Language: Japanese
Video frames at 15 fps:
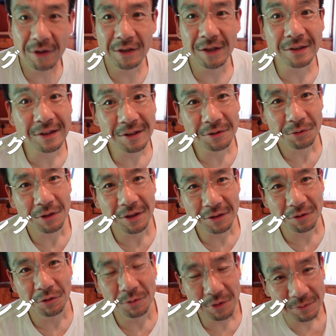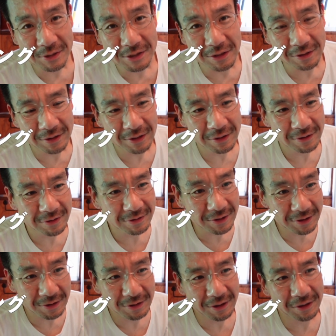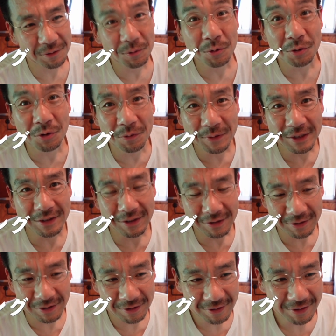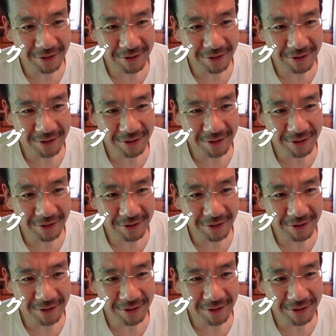やっていけそうだなと思いましたんでぜひあのご興味あったらね、